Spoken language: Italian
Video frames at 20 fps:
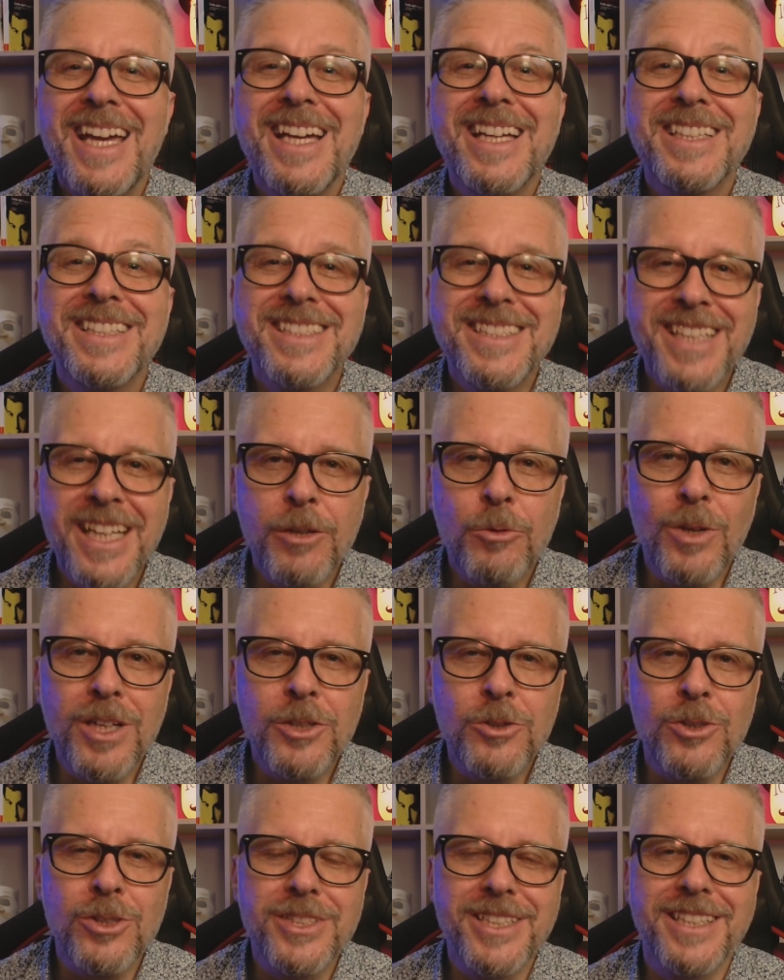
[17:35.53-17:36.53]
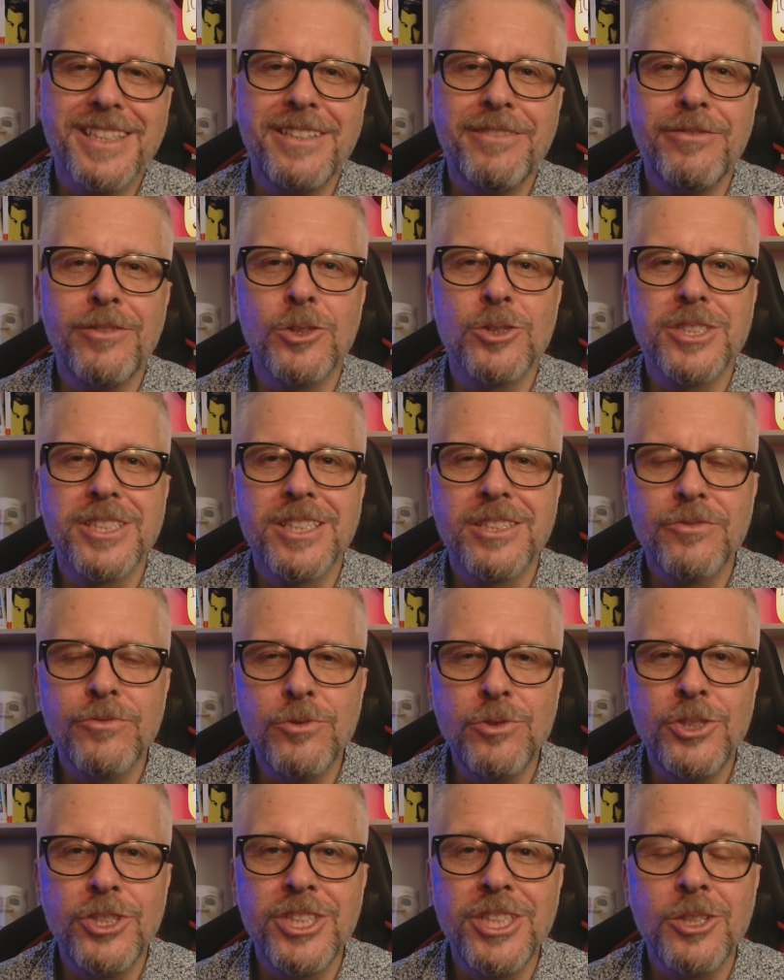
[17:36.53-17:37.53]
E se qualcosa ti fosse
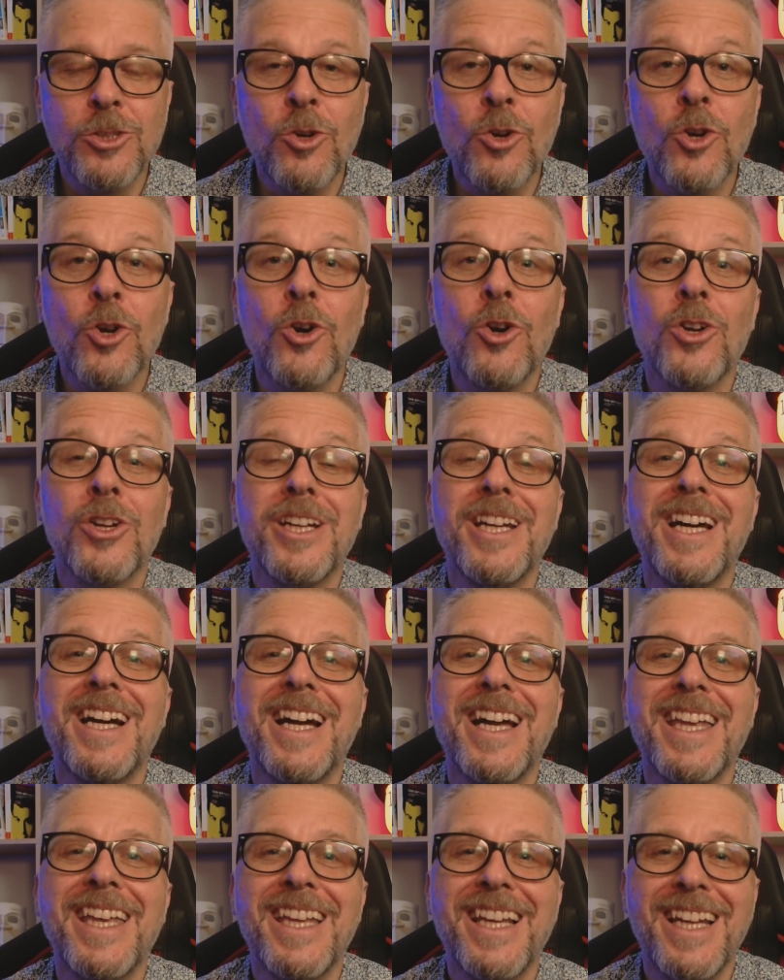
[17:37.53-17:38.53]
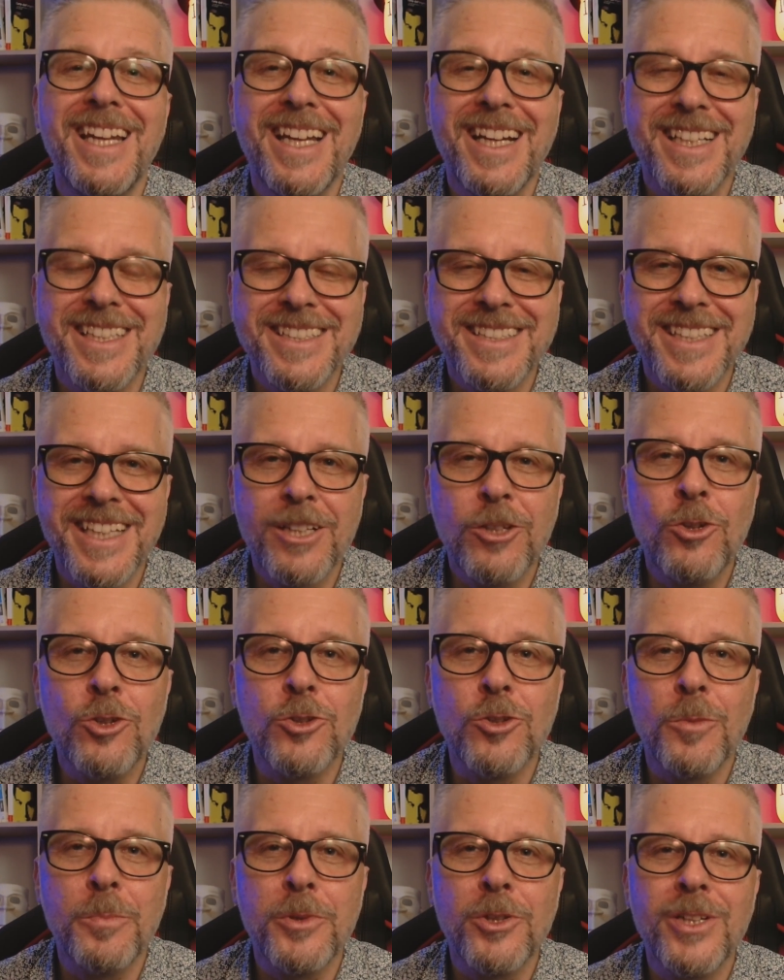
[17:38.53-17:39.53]
sfuggito, con il
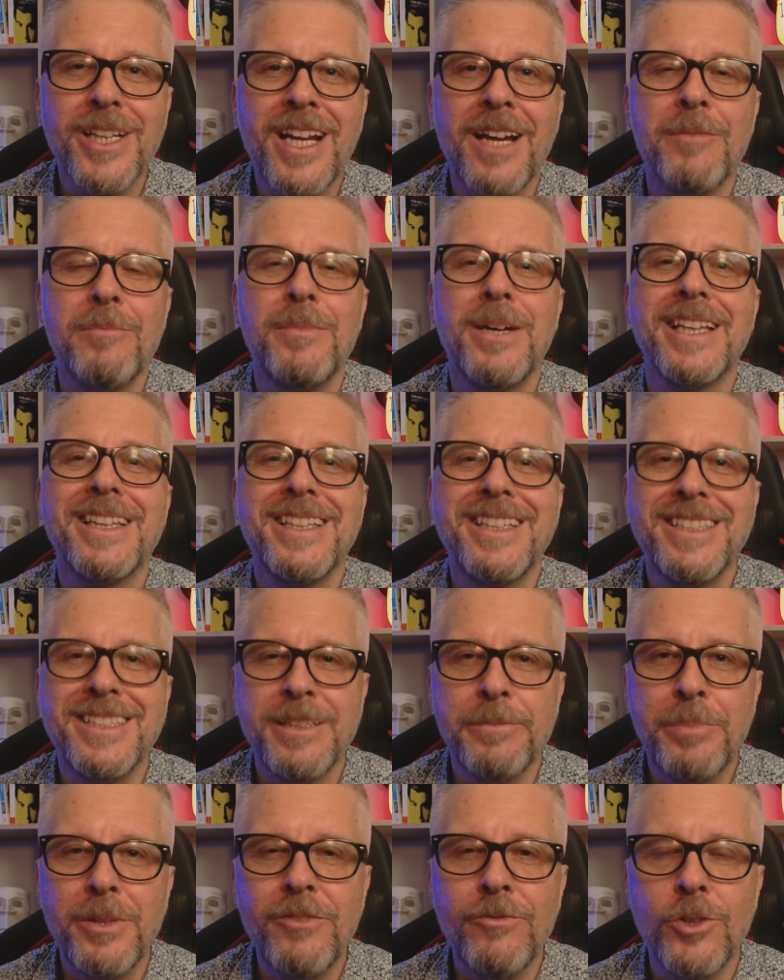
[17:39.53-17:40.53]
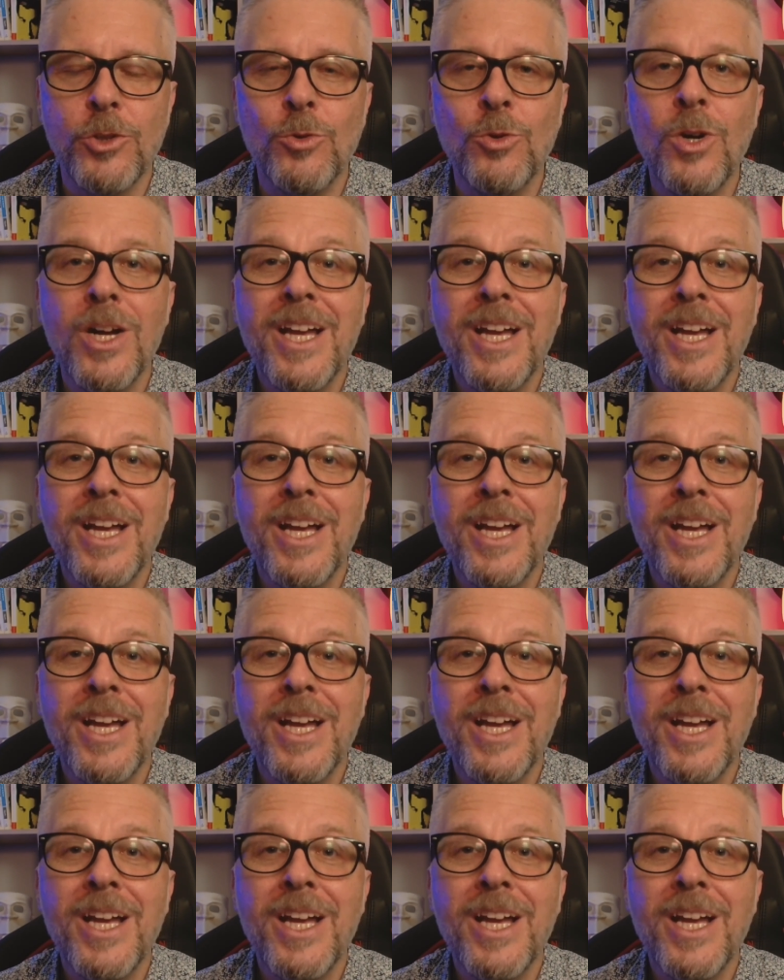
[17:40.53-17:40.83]
secondo programma TCP View